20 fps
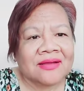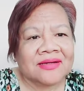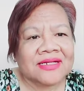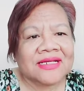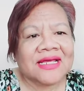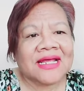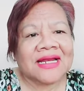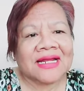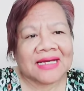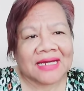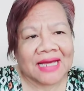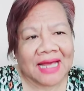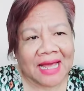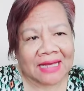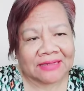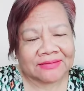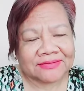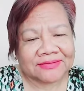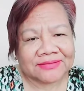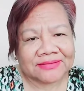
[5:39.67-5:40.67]
นี่แหละค่ะ
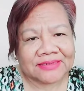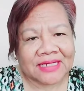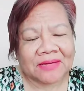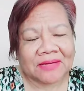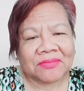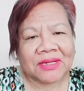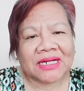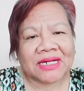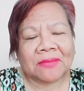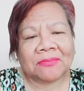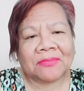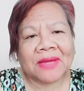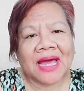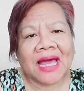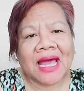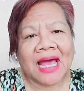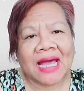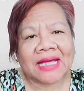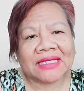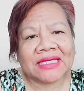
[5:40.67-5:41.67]
นะมาทำมา
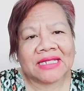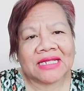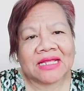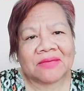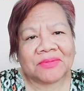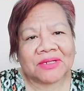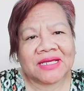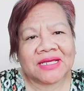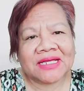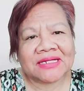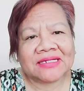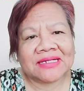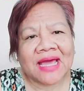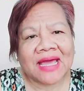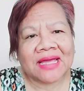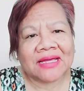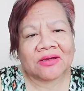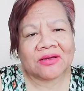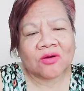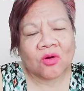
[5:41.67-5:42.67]
หากินในประเทศไท
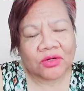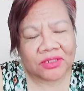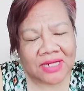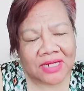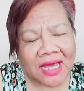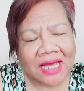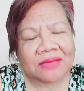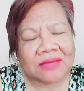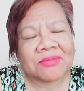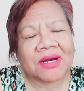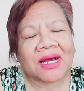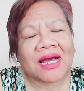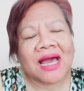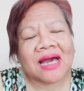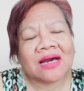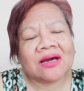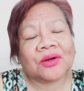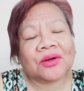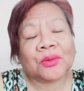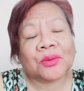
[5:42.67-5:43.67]
ย คนไทยบางค
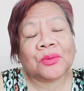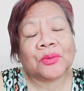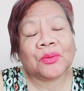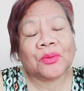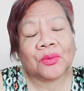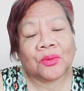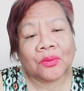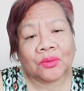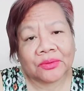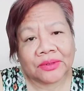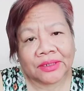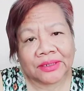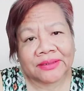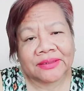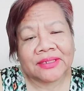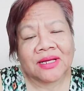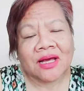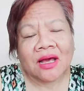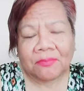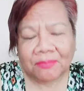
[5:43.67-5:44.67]
รั้งรู้
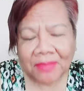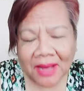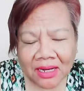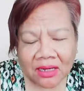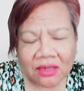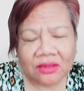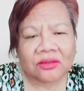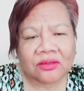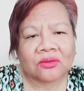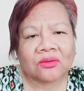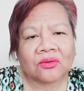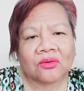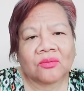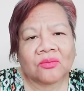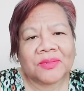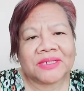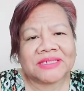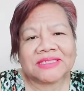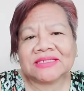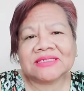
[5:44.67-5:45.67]
ป้าก็รู้
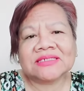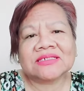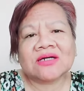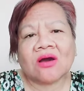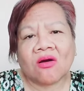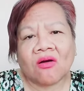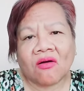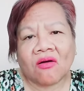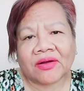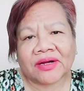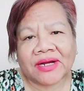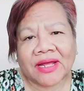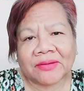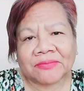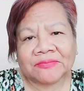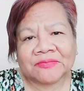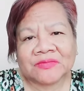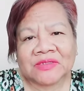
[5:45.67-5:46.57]
ไปซื้อของนะ่ะ